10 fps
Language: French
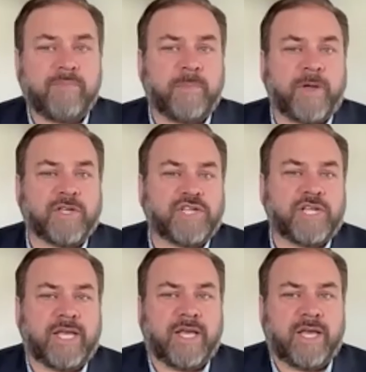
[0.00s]
le
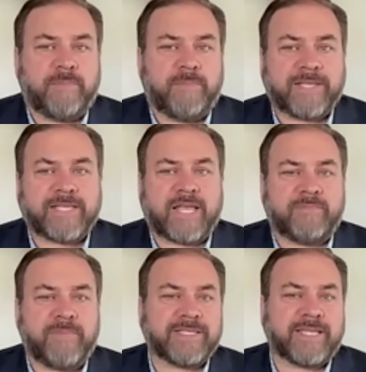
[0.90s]
projet
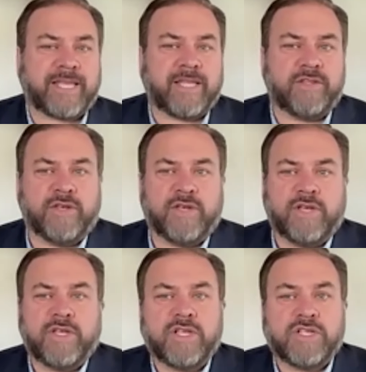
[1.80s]
présentement serait de
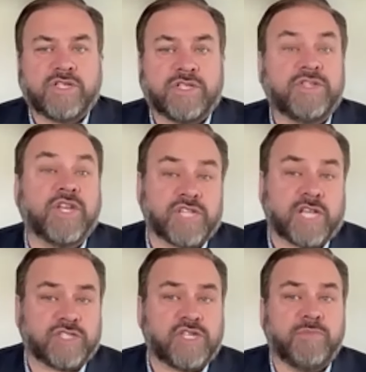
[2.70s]
de
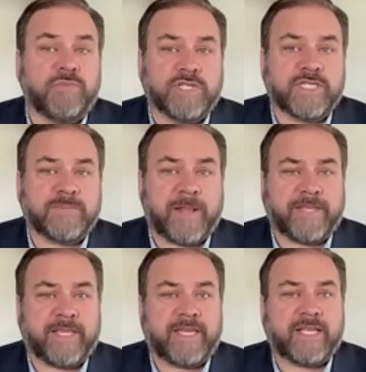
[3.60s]
changer de
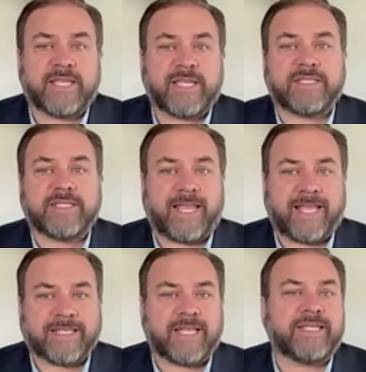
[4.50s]
municipalité, dans le sens la
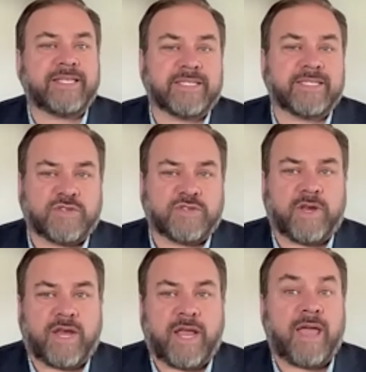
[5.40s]
caserne qui est
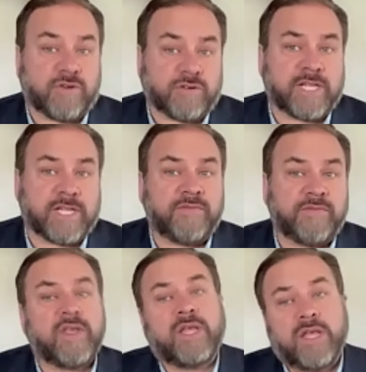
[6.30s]
située à Herscliff.
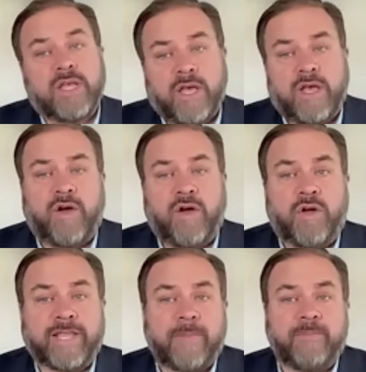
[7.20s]
Euh, on
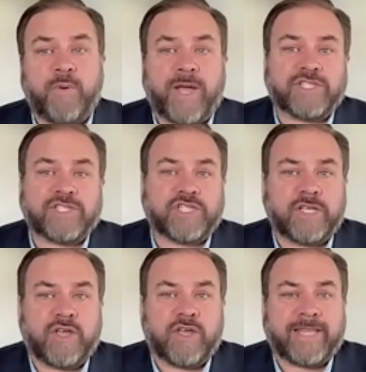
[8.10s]
regarde pour
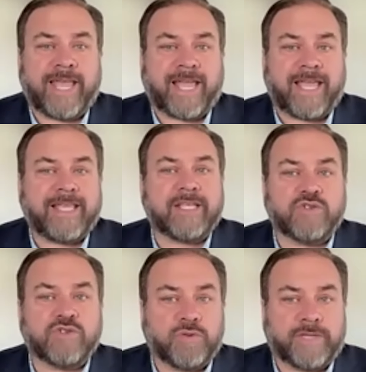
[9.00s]
acheter un terrain qui est
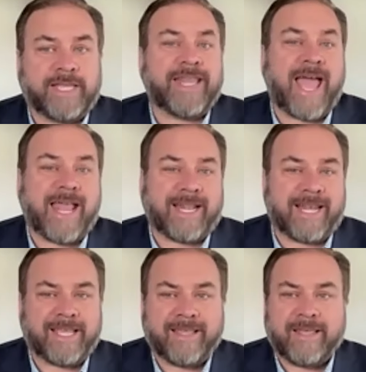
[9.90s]
du côté
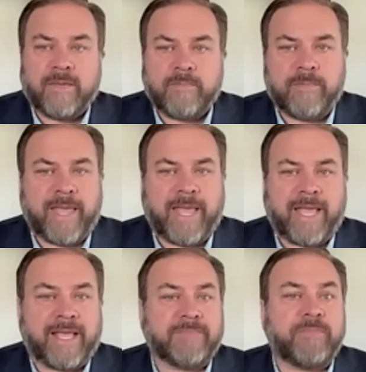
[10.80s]
d'Atley.
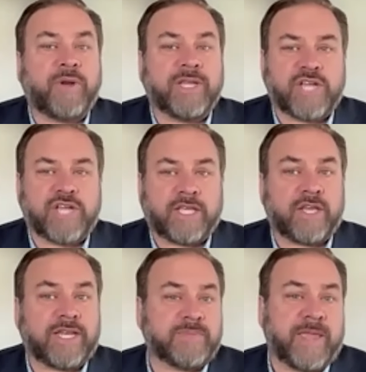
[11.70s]
Mais pour les gens qui
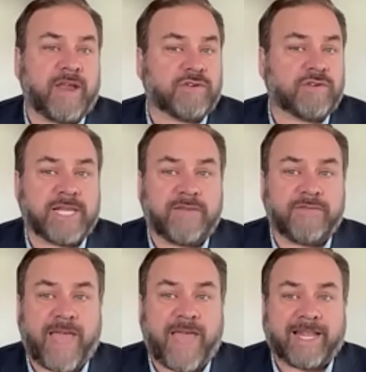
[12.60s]
connaissent bien
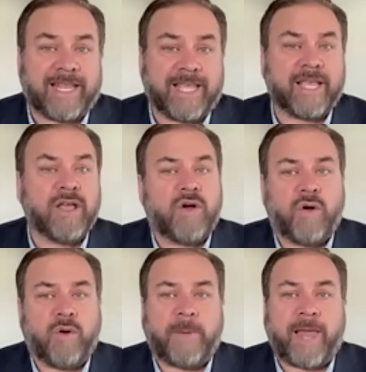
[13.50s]
Herscliff à Atley,
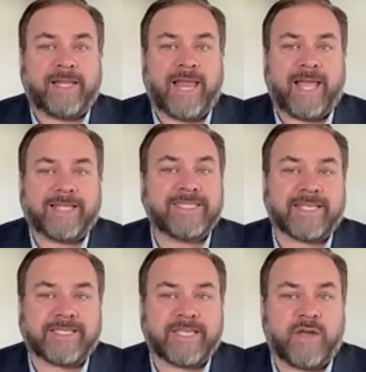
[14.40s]
on parle de la
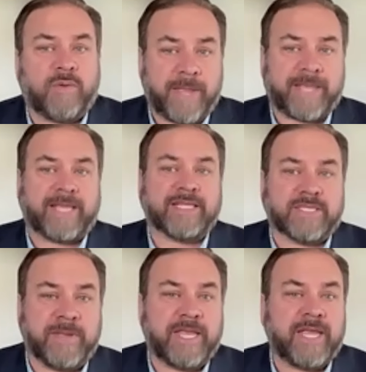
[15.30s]
section Bickens
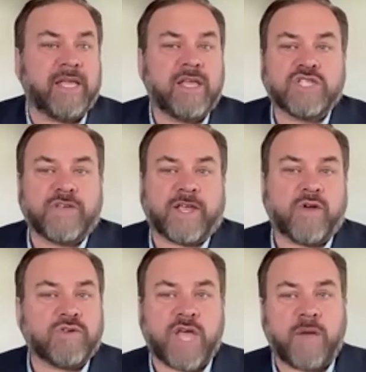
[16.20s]
Bay. Ça fait
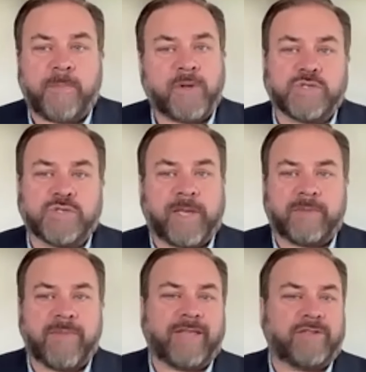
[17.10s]
qu'on ne sort pas du
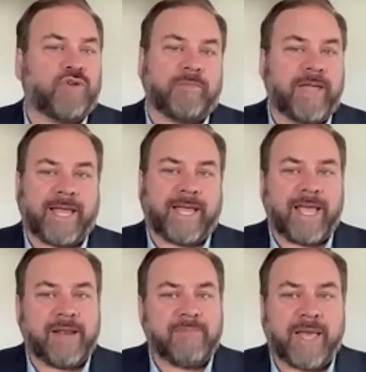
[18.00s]
périmètre urbain
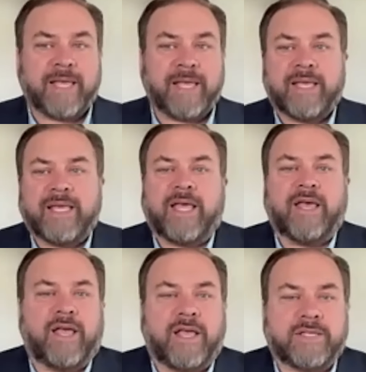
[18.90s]
réellement.
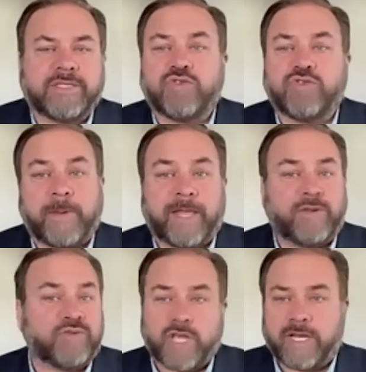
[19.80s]
Euh, c'est tout près
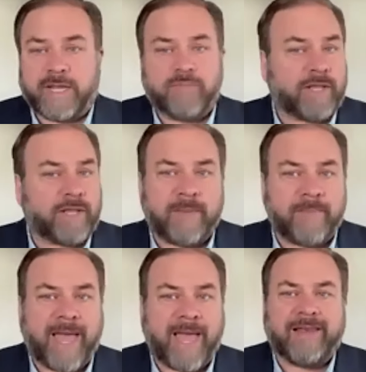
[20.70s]
d'où ce que les boîtes à
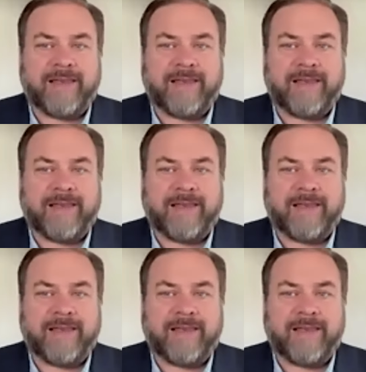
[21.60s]
mal.